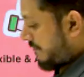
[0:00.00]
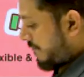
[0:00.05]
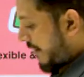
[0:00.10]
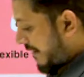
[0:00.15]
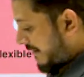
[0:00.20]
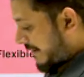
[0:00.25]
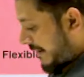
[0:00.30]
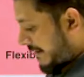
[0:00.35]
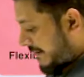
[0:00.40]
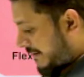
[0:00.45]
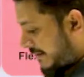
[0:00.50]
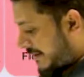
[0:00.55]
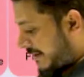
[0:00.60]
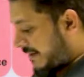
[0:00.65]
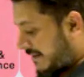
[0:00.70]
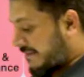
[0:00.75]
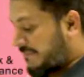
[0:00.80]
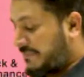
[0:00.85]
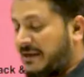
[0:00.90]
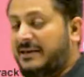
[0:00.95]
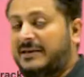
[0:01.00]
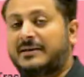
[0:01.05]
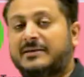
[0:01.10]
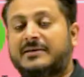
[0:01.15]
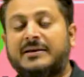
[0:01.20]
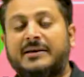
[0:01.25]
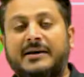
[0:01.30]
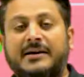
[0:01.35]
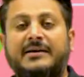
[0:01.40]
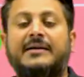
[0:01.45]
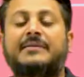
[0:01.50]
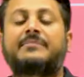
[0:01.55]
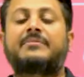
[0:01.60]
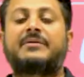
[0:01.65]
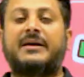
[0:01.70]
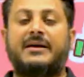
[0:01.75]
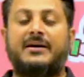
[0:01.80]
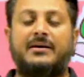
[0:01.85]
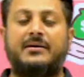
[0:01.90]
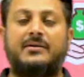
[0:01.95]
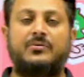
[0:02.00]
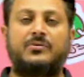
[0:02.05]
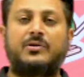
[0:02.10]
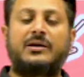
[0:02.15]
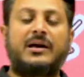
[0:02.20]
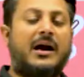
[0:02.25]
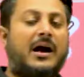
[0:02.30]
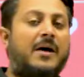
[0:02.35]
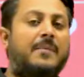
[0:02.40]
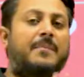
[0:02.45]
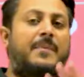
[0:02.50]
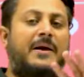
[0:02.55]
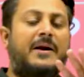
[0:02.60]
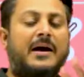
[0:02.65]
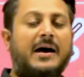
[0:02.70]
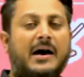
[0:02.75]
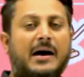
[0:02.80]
बात आती है कि भाई कितने अटेम्प्ट हैं तो यहाँ पर